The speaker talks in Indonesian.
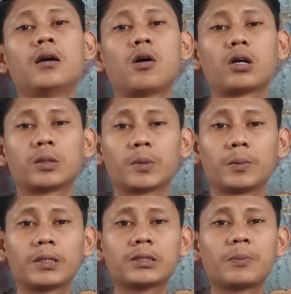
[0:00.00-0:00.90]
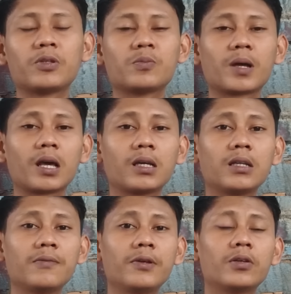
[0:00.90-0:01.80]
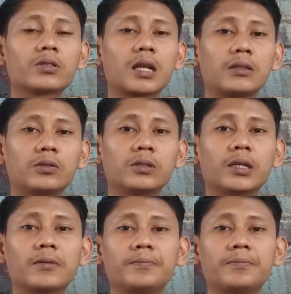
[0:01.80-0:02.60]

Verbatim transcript: Oke teman-teman sampai jumpa lagi di video selanjutnya.